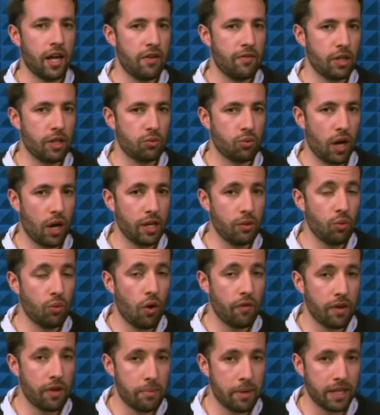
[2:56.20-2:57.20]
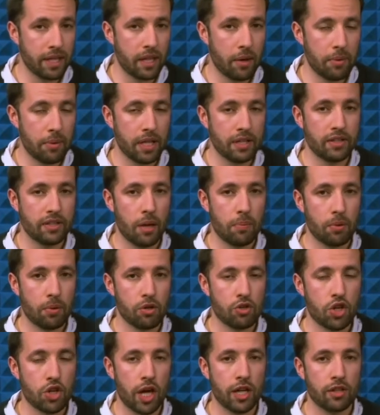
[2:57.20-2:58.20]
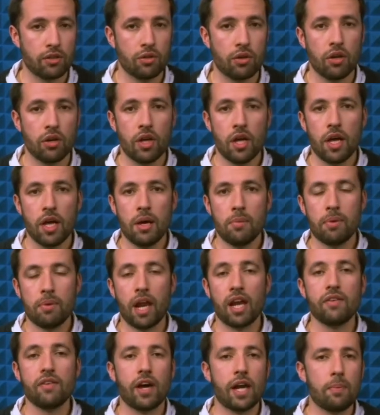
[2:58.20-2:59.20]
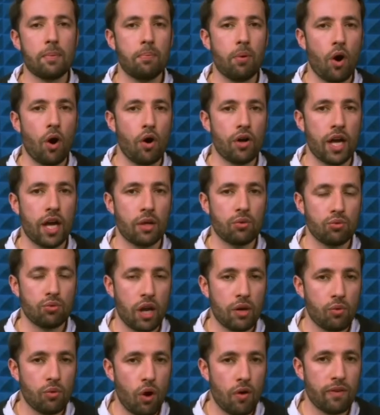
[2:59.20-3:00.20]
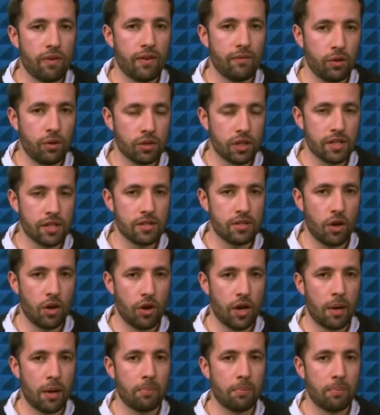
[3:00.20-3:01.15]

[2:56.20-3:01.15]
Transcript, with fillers: eventuali nuovi emendamenti al progetto, per arrivare poi ad una nuova votazione al